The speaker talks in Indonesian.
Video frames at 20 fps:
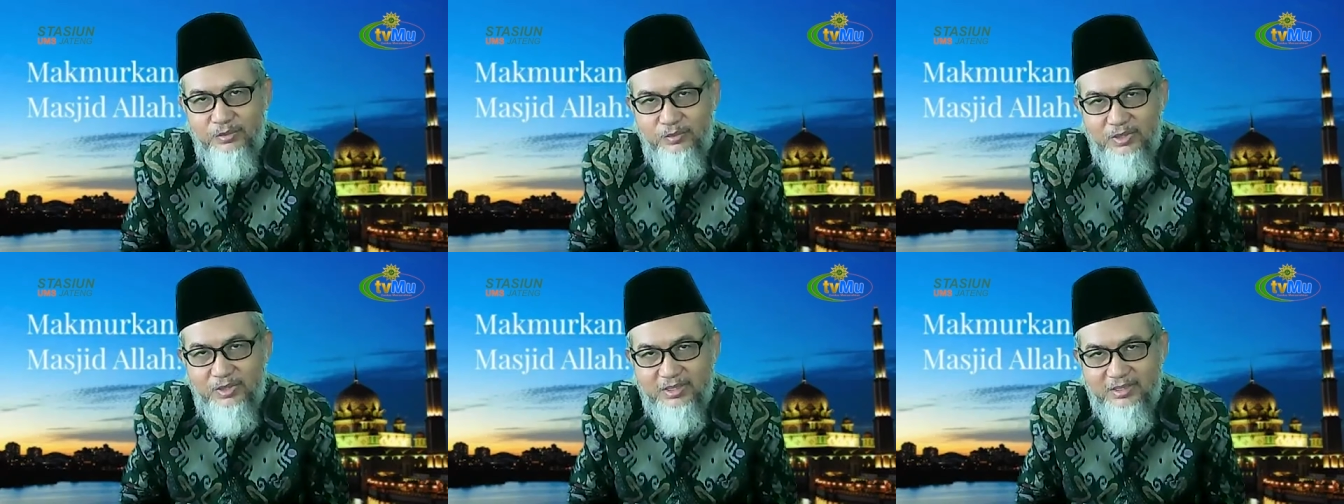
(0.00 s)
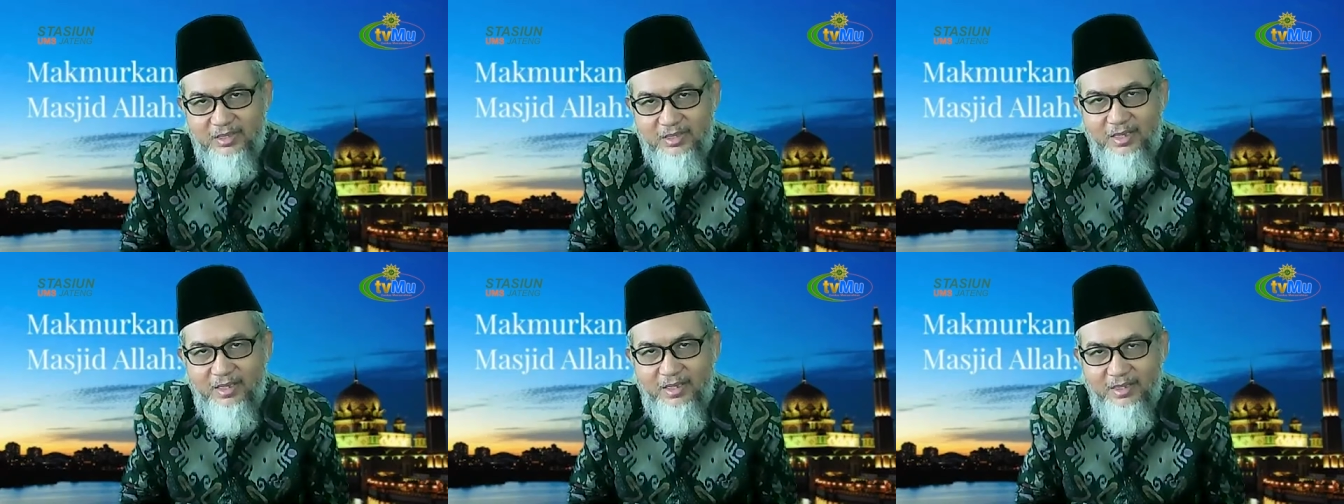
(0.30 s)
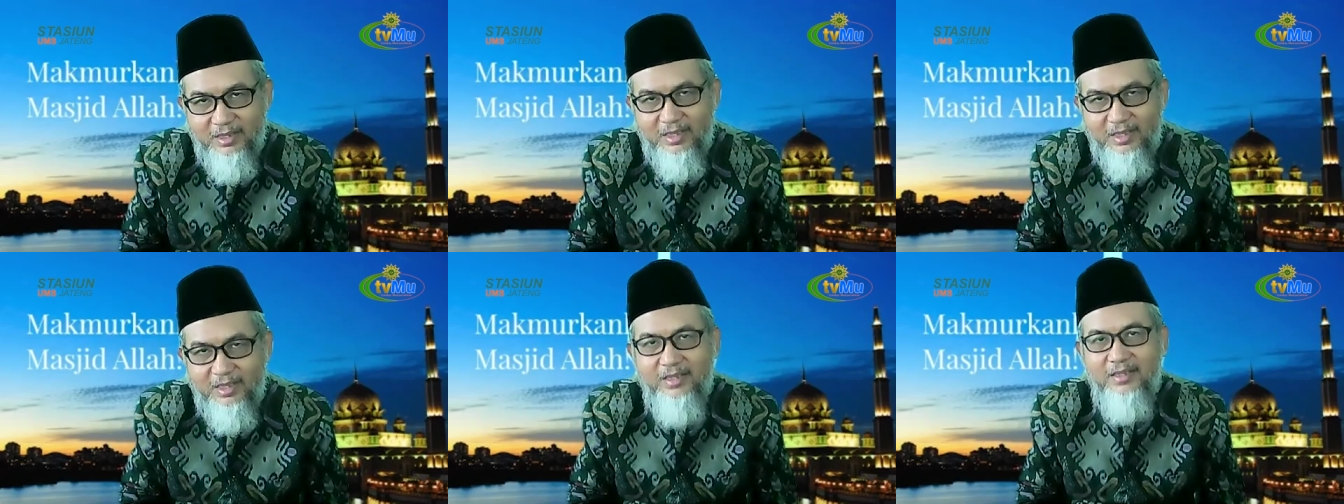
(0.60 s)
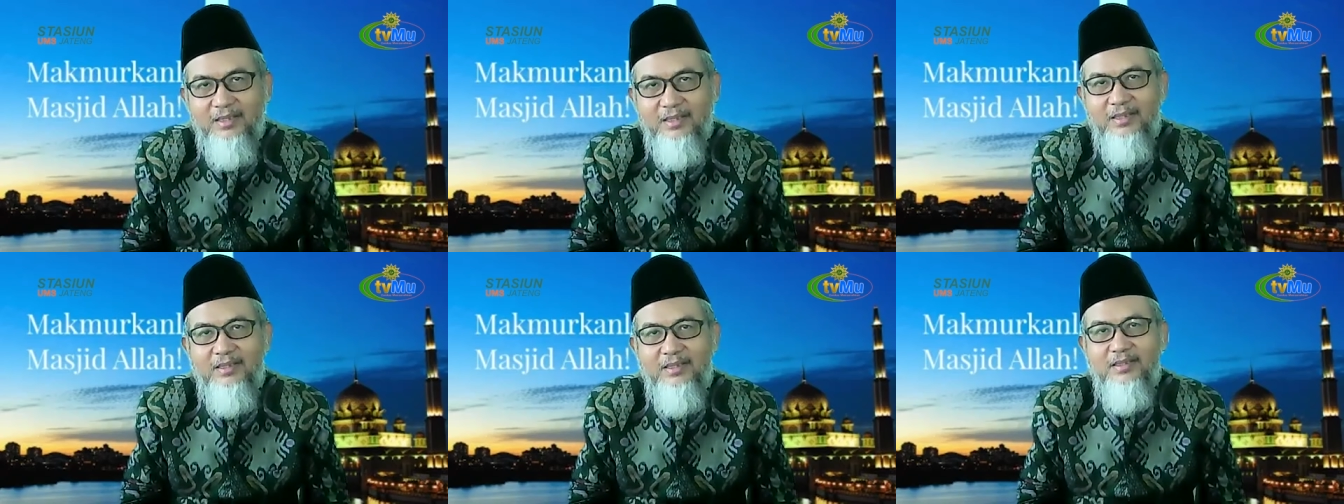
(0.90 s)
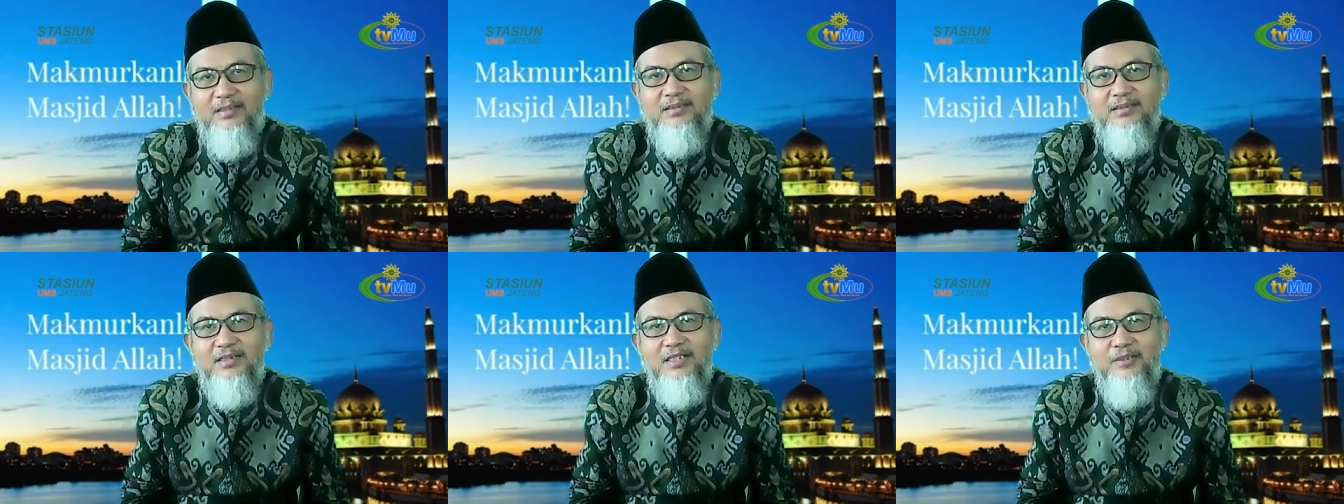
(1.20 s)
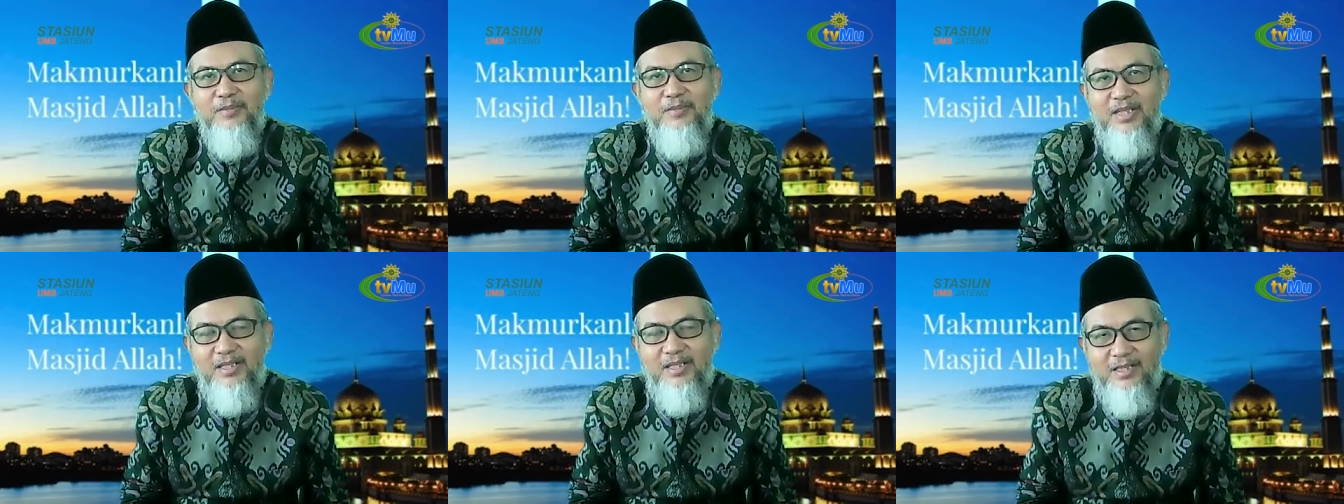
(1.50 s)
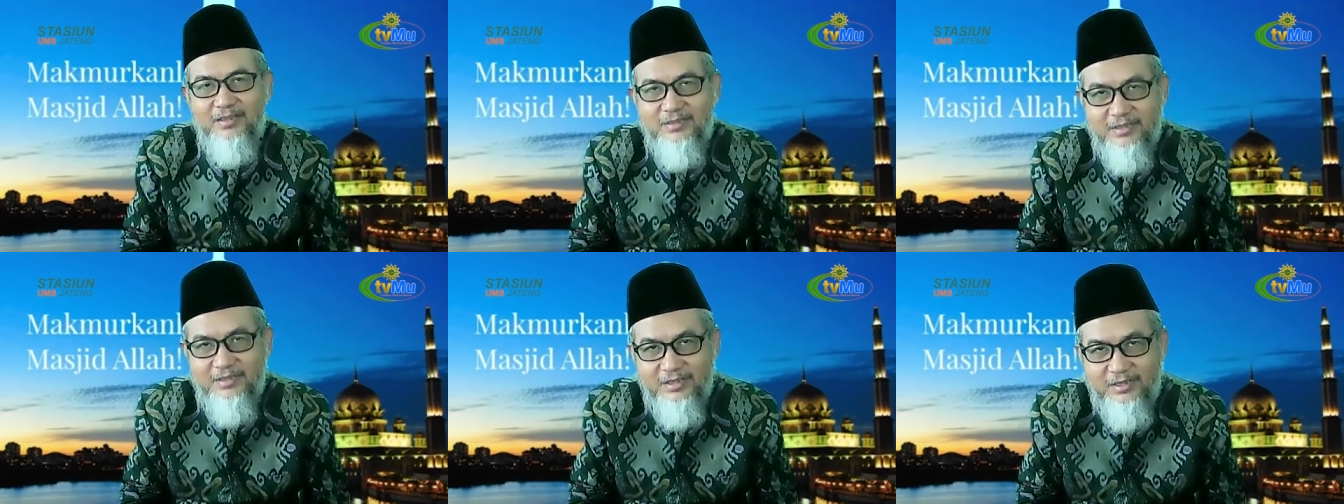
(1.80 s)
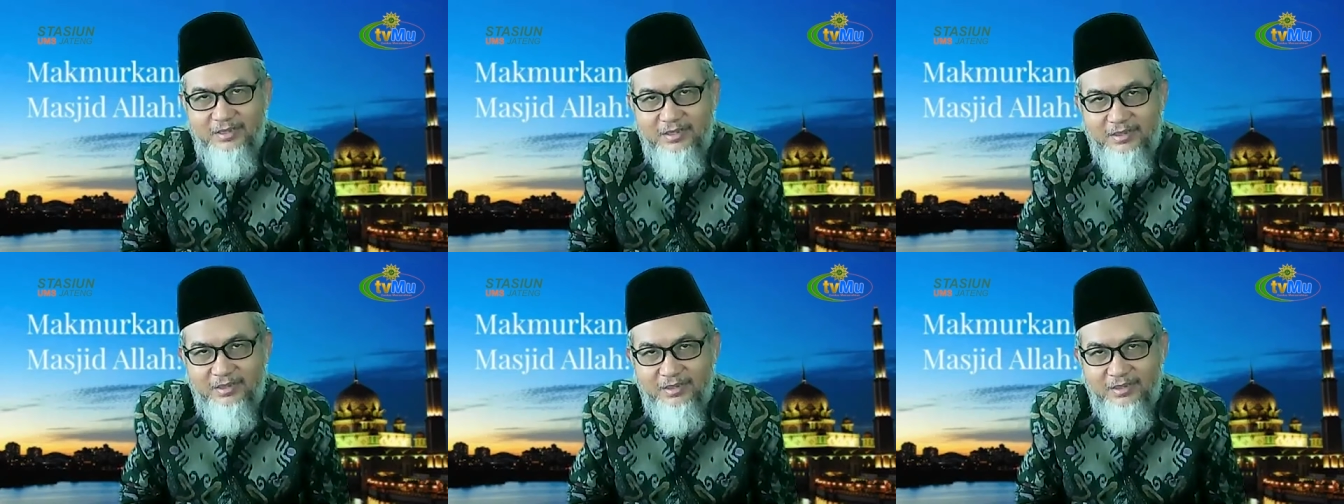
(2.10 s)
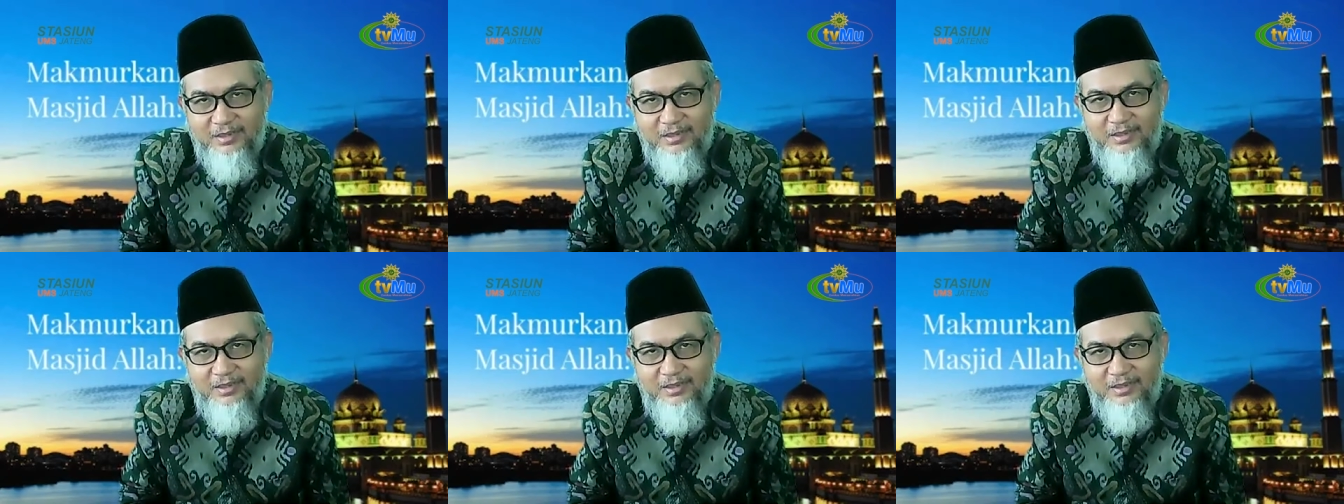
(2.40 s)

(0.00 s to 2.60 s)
wa taala. Terima kasih.